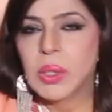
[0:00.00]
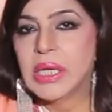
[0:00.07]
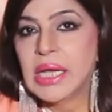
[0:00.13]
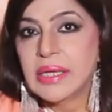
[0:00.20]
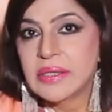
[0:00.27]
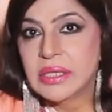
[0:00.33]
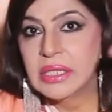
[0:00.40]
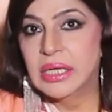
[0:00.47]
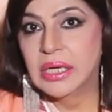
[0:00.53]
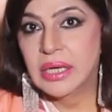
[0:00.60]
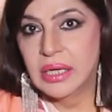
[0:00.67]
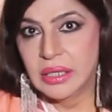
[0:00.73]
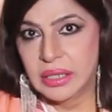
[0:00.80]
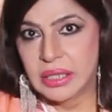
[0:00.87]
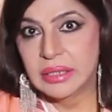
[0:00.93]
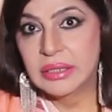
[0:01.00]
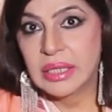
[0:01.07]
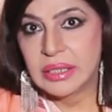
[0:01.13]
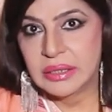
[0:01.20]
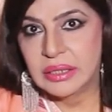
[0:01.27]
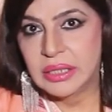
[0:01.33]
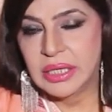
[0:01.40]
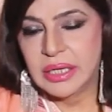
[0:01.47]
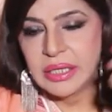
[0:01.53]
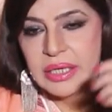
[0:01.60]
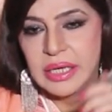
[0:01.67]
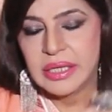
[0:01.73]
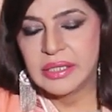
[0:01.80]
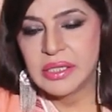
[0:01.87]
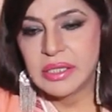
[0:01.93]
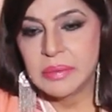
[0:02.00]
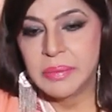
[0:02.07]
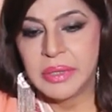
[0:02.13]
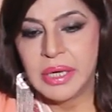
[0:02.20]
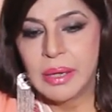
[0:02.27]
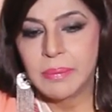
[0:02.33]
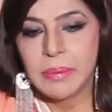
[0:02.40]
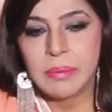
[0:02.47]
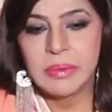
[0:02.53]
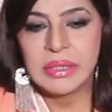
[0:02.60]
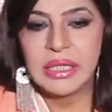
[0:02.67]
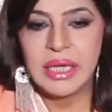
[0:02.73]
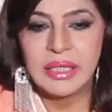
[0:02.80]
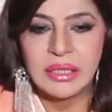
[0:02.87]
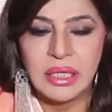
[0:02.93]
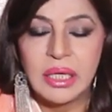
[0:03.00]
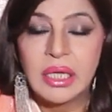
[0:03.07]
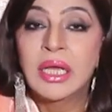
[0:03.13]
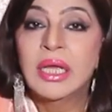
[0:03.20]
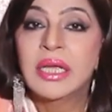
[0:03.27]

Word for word: क्लासिक का किरदार दिया गया है जैसे मैंने आपको बताया था